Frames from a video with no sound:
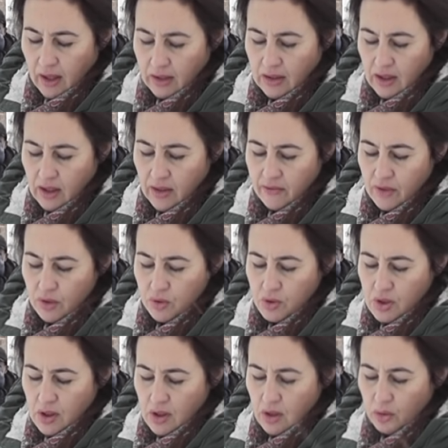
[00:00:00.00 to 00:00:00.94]
Однако в
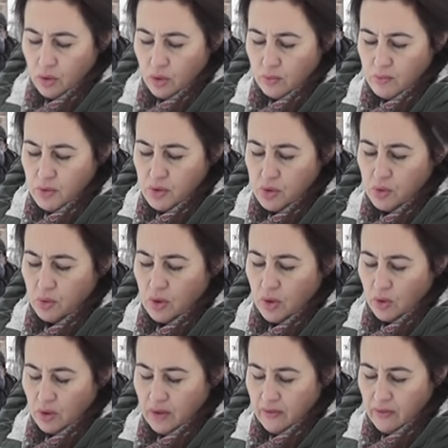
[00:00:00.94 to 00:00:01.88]
нарушение норм
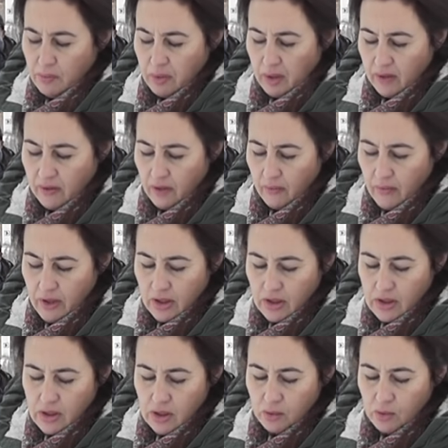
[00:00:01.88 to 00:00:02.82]
международного права и
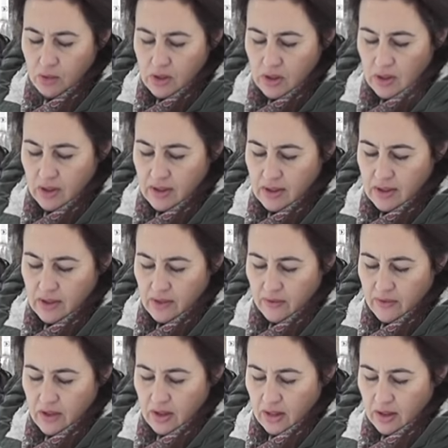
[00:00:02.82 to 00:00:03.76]
Конституции Российской
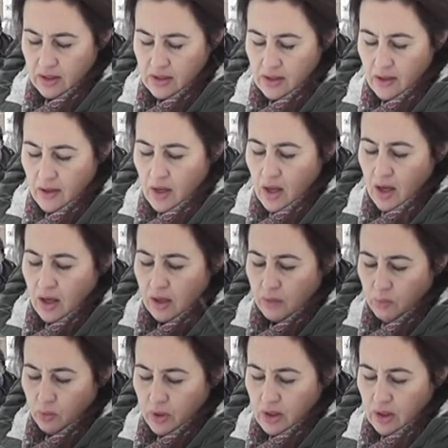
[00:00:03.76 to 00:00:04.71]
Федерации
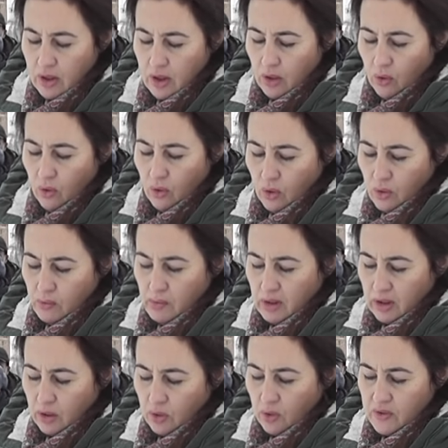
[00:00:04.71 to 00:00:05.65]
работники ООО
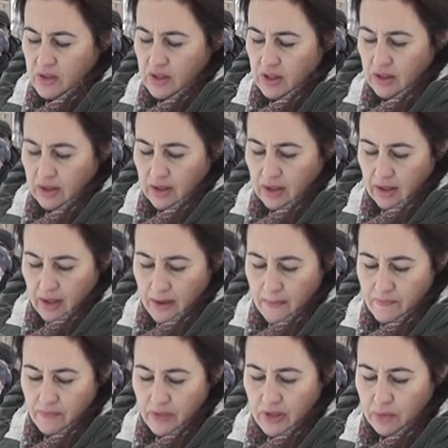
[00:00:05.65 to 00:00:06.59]
«Маклаковский ЛДК»,
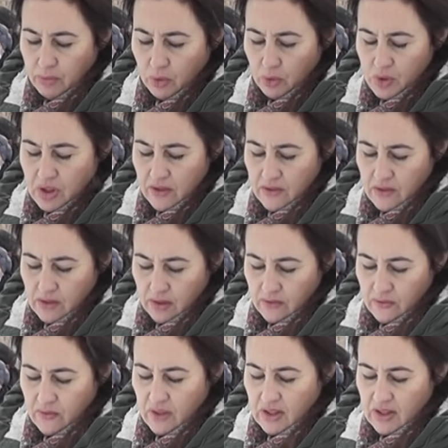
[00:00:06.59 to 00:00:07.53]
не получив
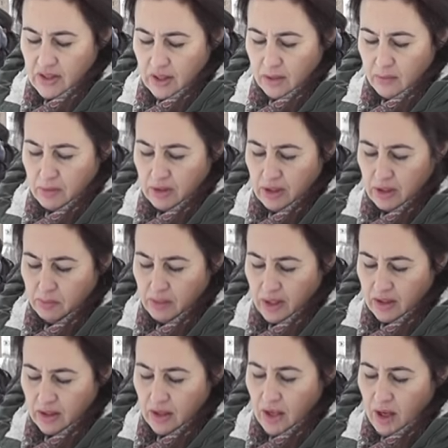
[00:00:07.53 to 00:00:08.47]
своих заработных
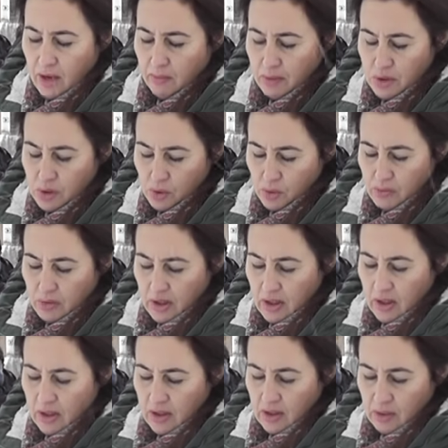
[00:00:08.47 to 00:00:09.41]
плат, пособий
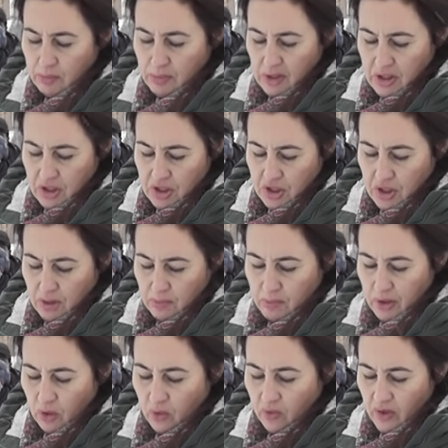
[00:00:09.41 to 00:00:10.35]
и иных платежей
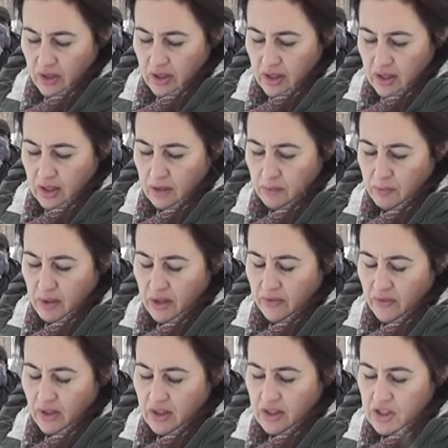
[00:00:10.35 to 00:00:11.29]
при увольнении, были
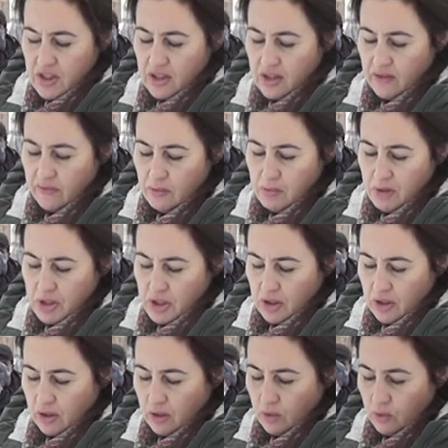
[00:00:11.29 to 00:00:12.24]
фактически
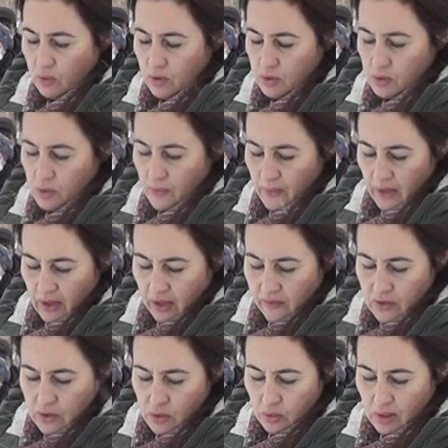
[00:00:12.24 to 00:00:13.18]
выброшены на улицу,
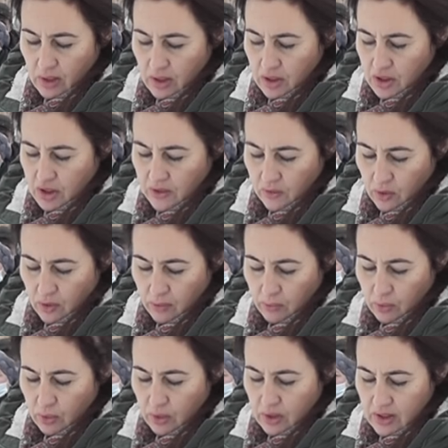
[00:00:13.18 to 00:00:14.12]
в результате чего
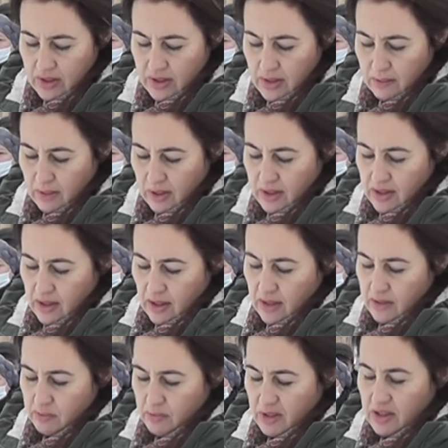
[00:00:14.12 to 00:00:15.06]
многие семьи
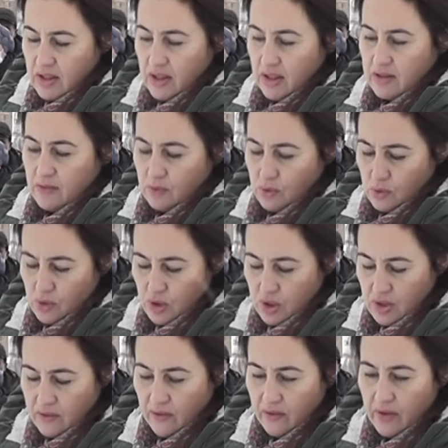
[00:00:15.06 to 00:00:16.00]
остались без средств к
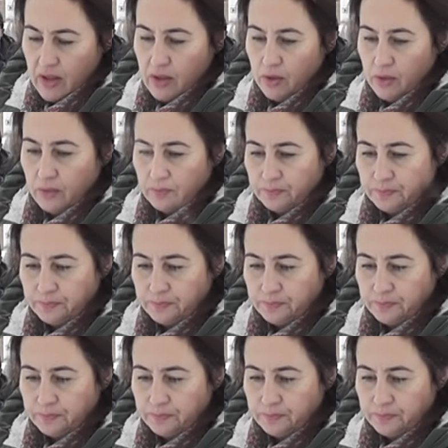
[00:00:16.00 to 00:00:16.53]
существованию.